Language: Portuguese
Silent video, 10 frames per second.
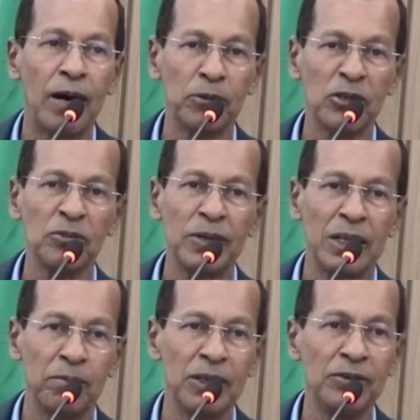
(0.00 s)

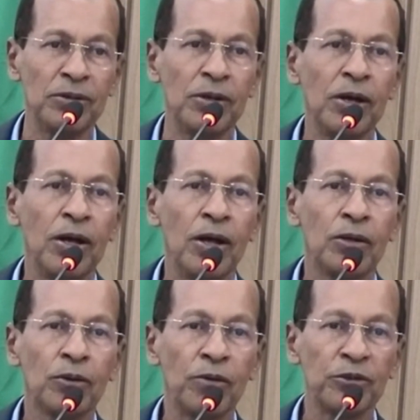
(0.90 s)
aproximadamente
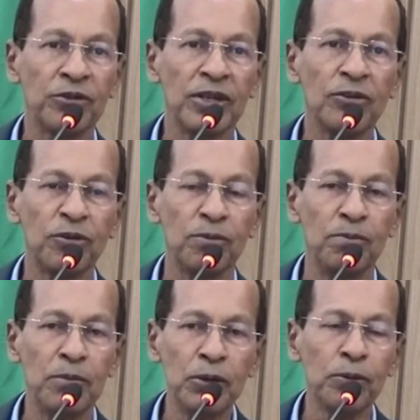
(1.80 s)
900
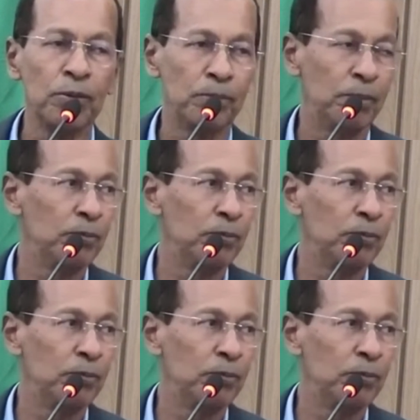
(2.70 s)
mil,